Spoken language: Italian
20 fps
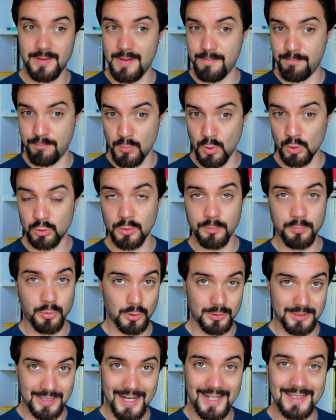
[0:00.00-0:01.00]
molto
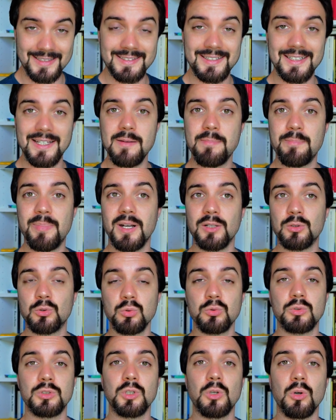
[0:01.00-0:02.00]
importante per
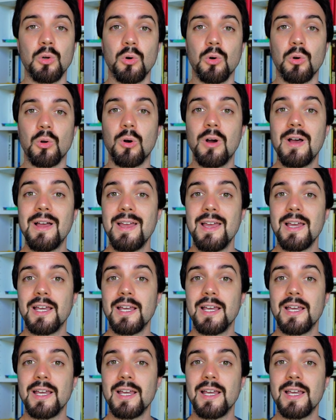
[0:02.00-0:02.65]
tutti coloro